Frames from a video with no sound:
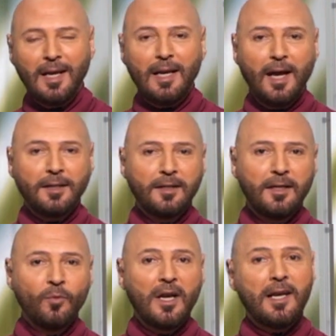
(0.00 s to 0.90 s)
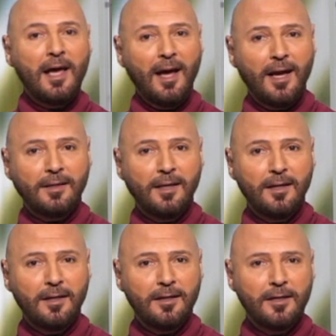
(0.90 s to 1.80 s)
العدل واللا
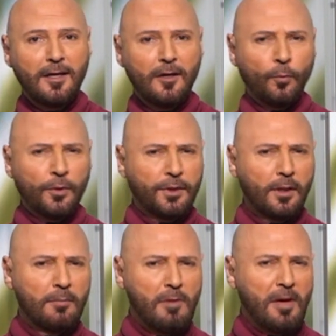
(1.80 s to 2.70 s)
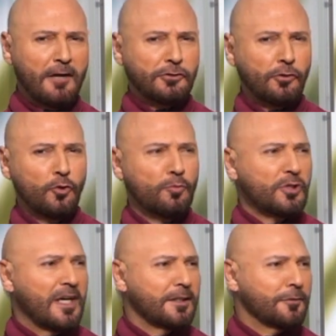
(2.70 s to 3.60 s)
عدالة والظلم ما بعرف شو له
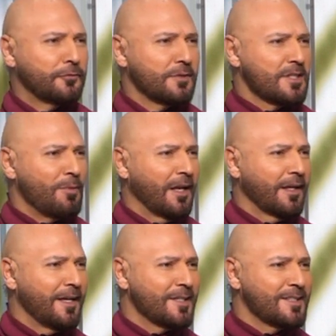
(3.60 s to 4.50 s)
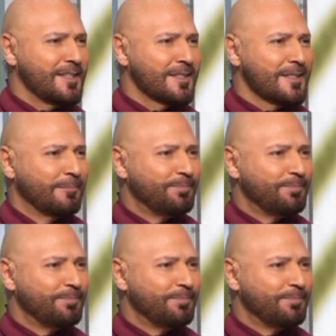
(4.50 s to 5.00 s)
مرادف صباح الخير أسيس